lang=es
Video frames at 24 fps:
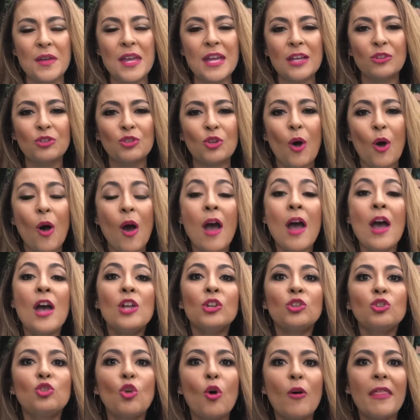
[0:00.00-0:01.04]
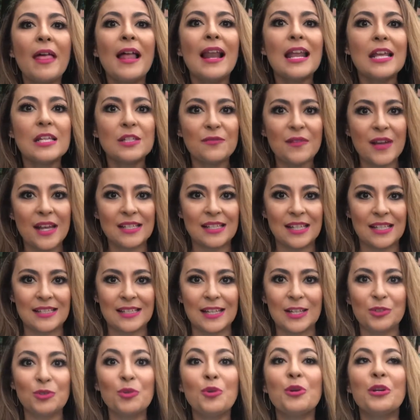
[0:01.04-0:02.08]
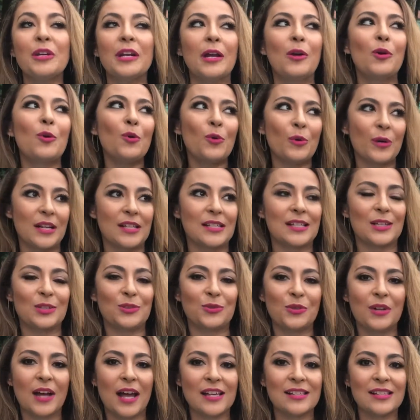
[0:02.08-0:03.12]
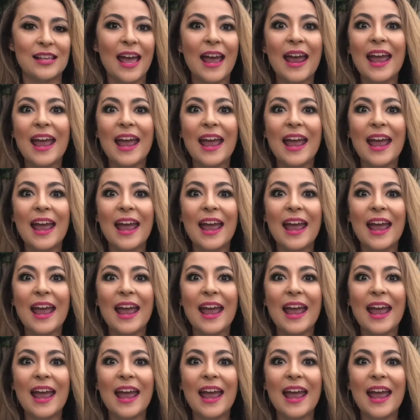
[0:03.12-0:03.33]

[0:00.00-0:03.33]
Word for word: viento, todas las veces que tú recurres a tu casa